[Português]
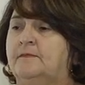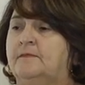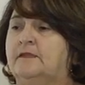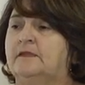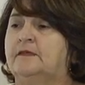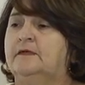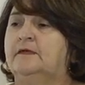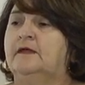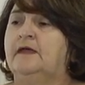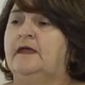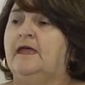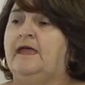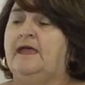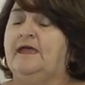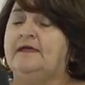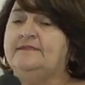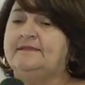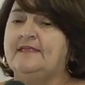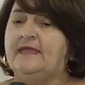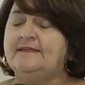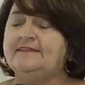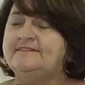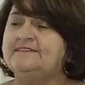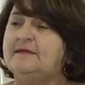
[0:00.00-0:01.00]
aulas? É,
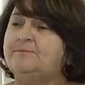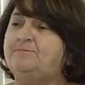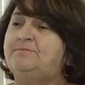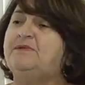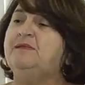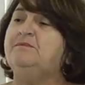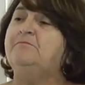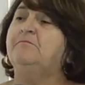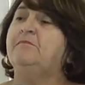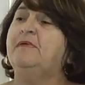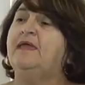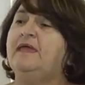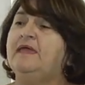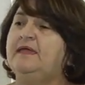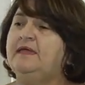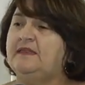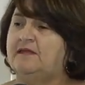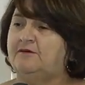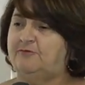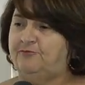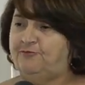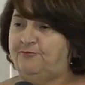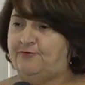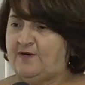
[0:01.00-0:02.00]
nesta
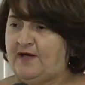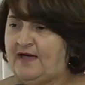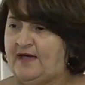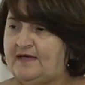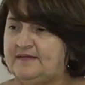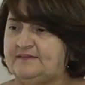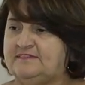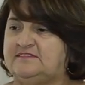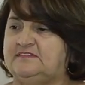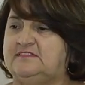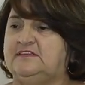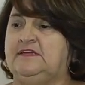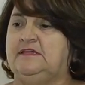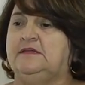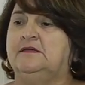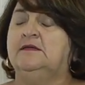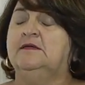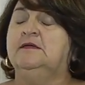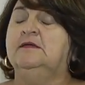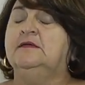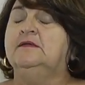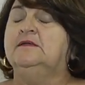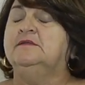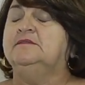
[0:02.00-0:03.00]
primeira fase
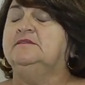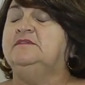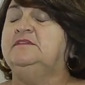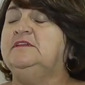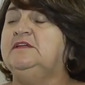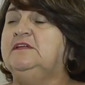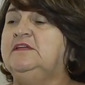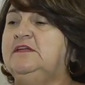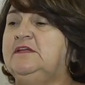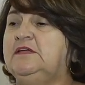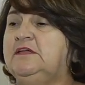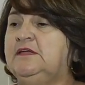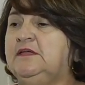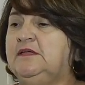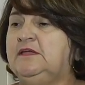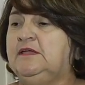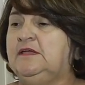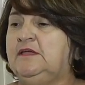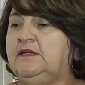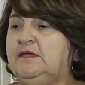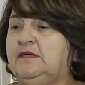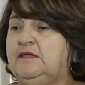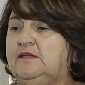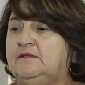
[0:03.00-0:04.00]

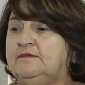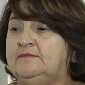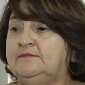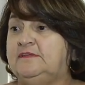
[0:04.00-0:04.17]
de,